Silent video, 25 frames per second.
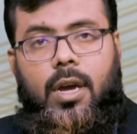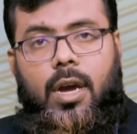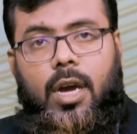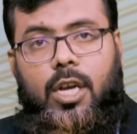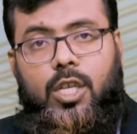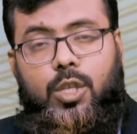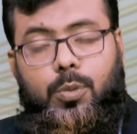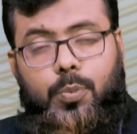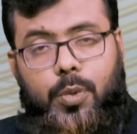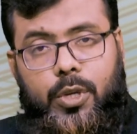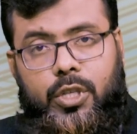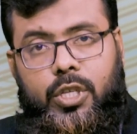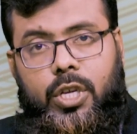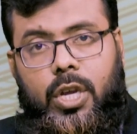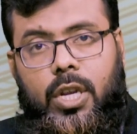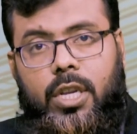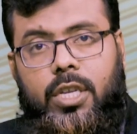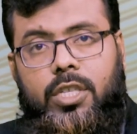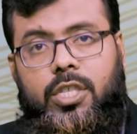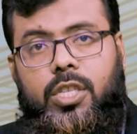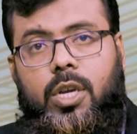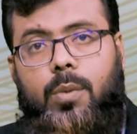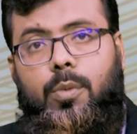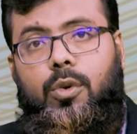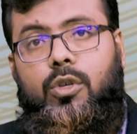
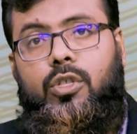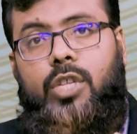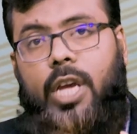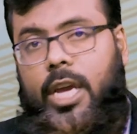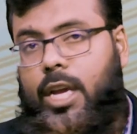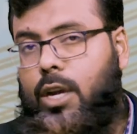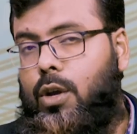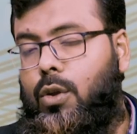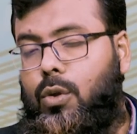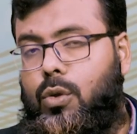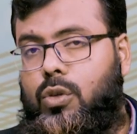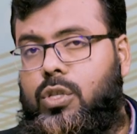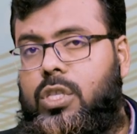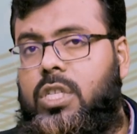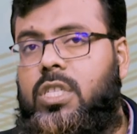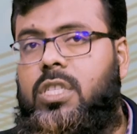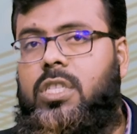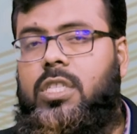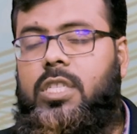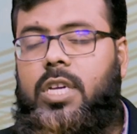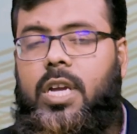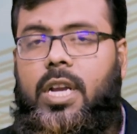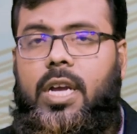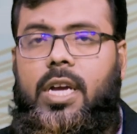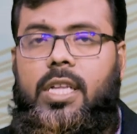স্পেশালিস্ট এবং সাইকোলজিস্ট
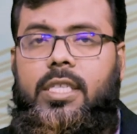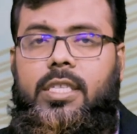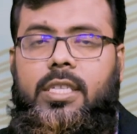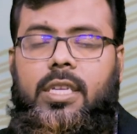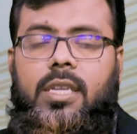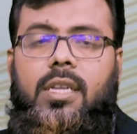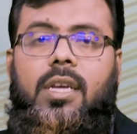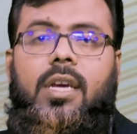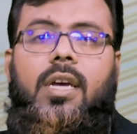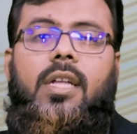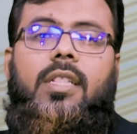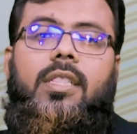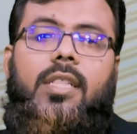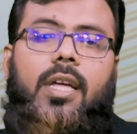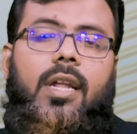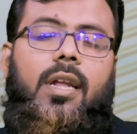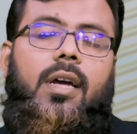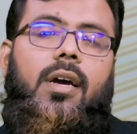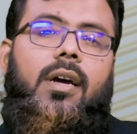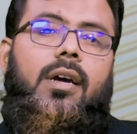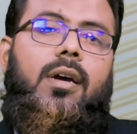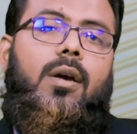যারা আছেন তারা